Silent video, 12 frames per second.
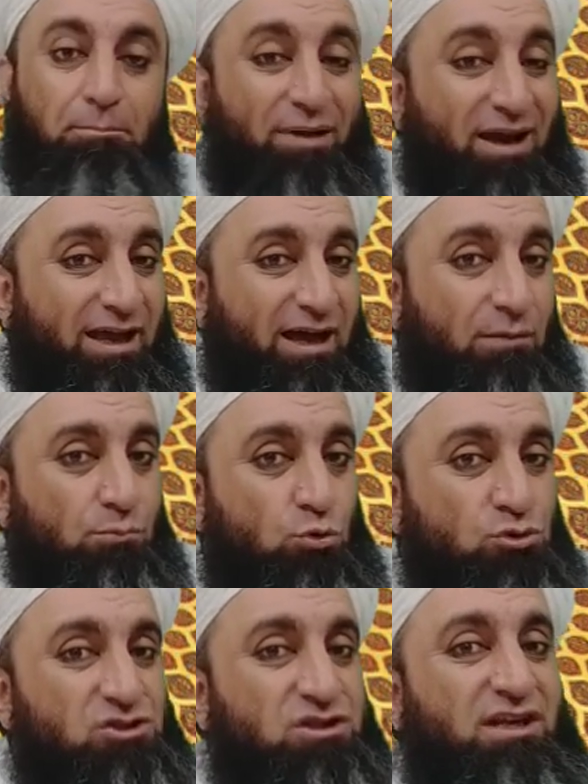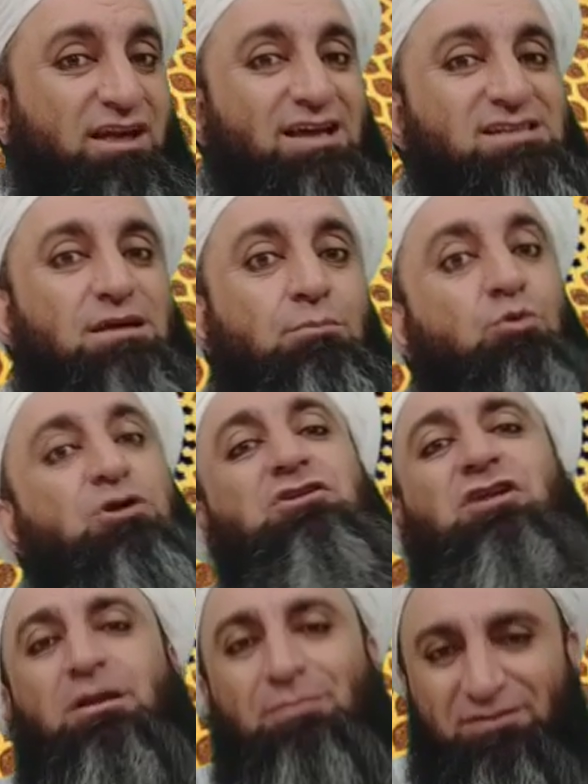पहले हम उस तरीके से
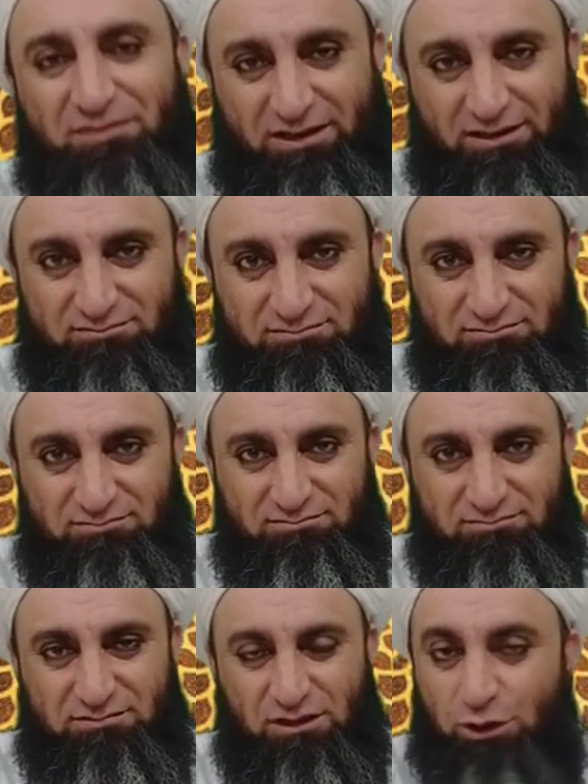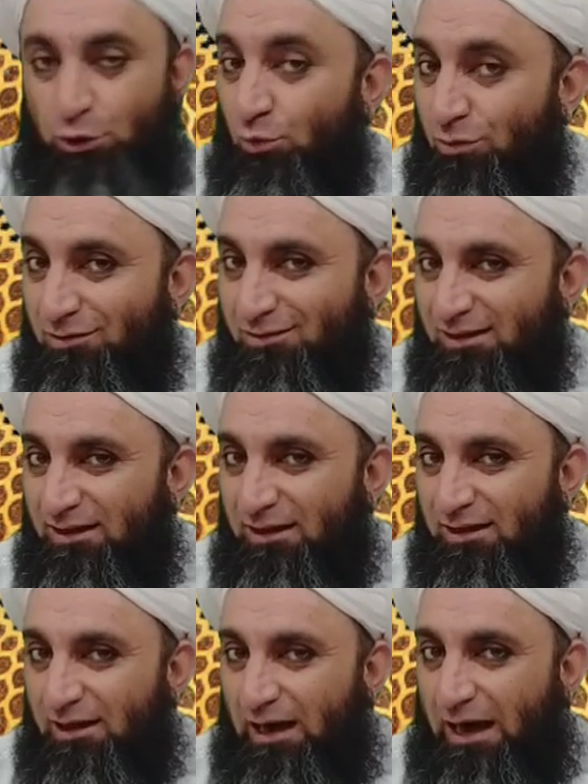मुरीद नहीं बनते क्यों
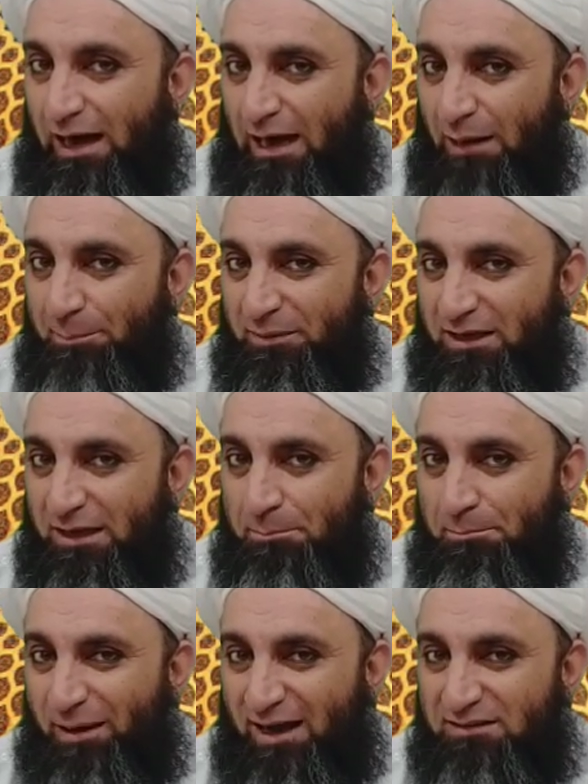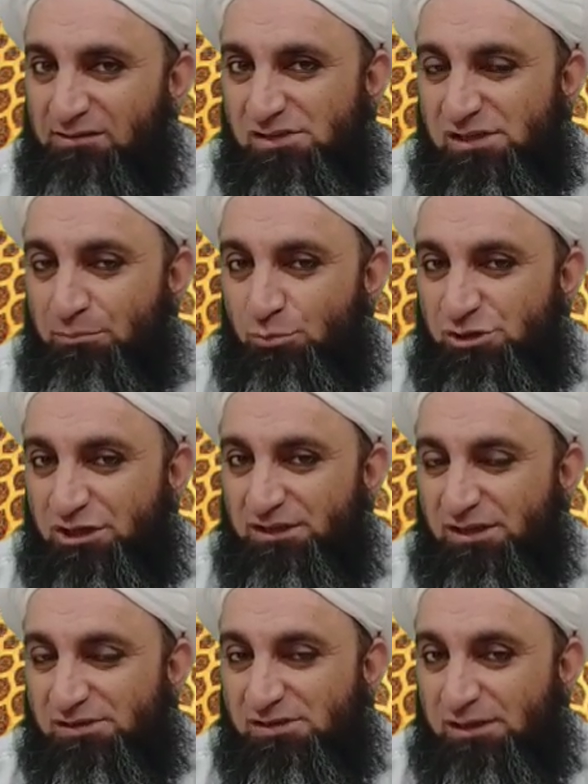आपकी बात से मुझे
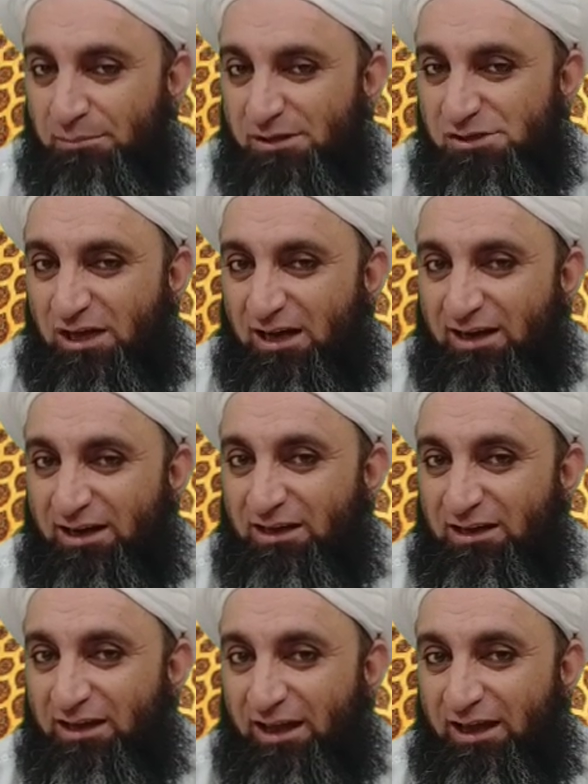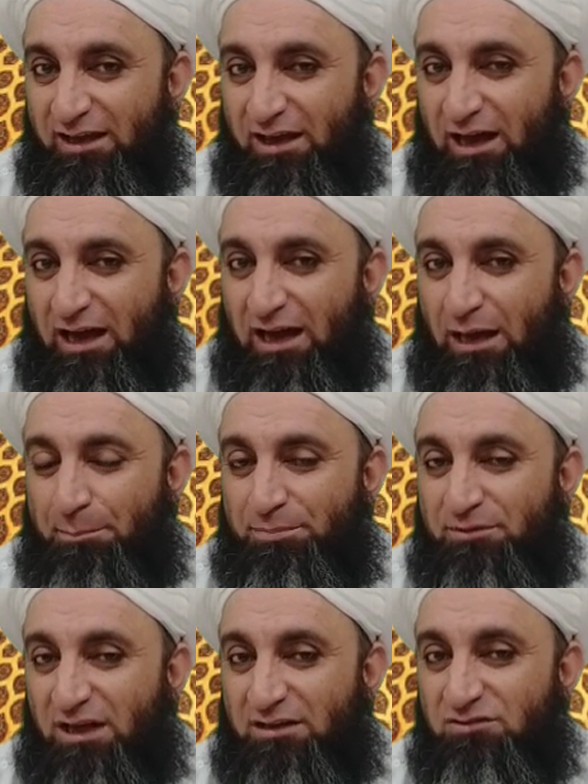ये समझ आ रही है कि
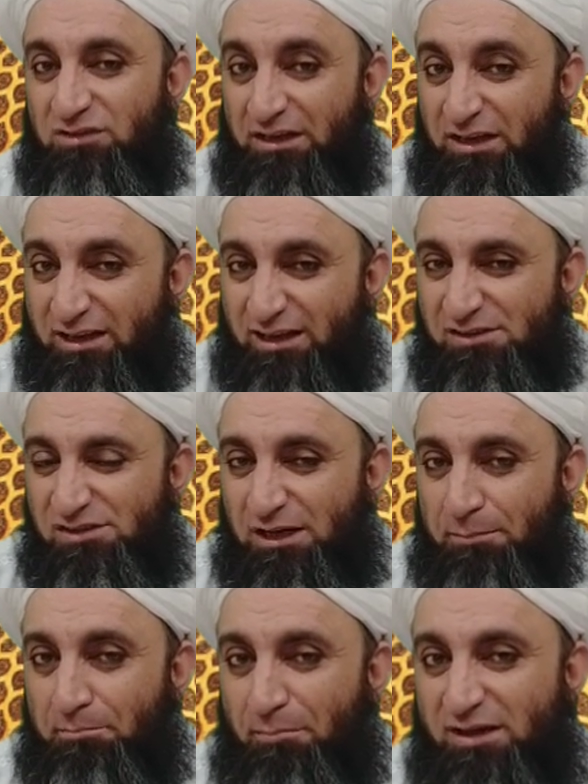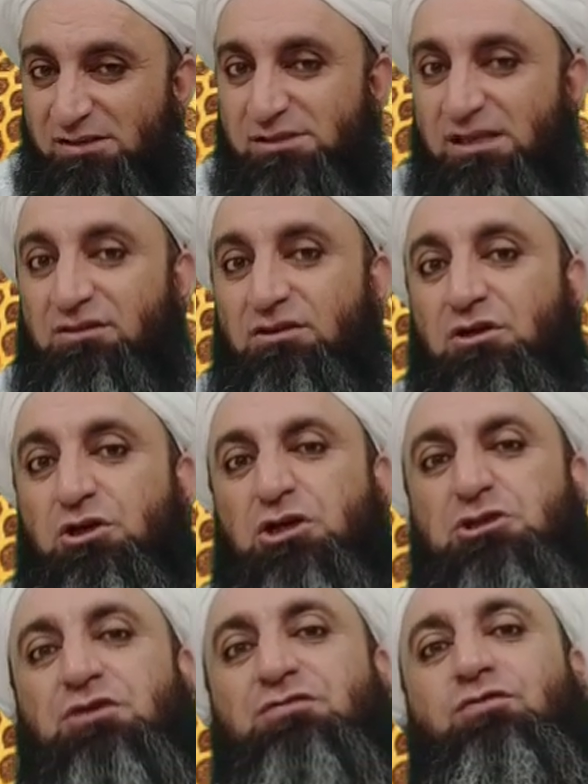आपका तरीक़त से मकसद
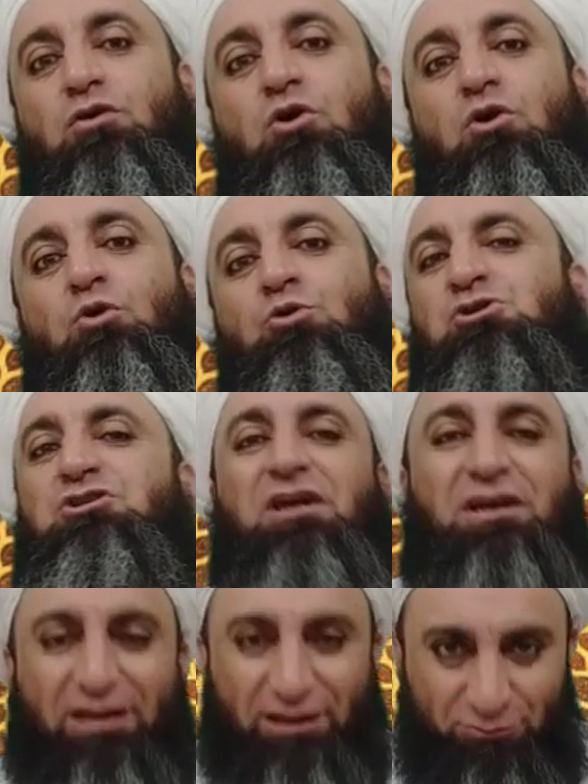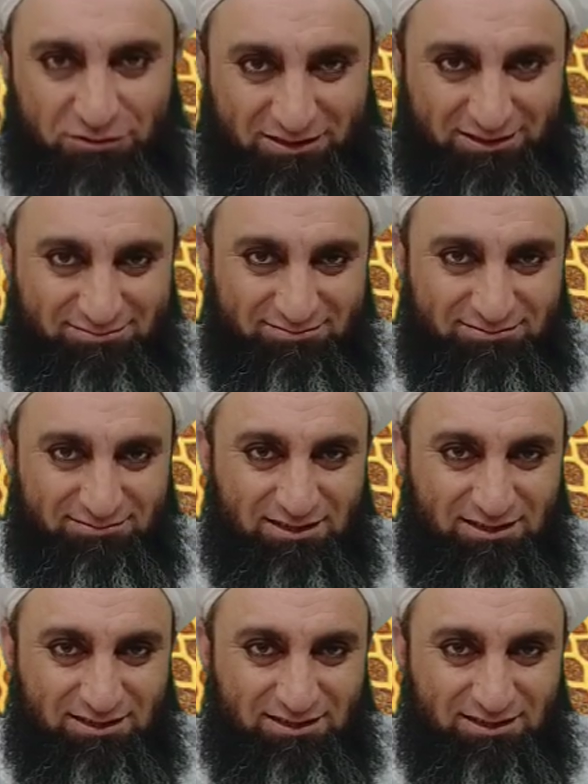कशफ और कुछ देखना होता है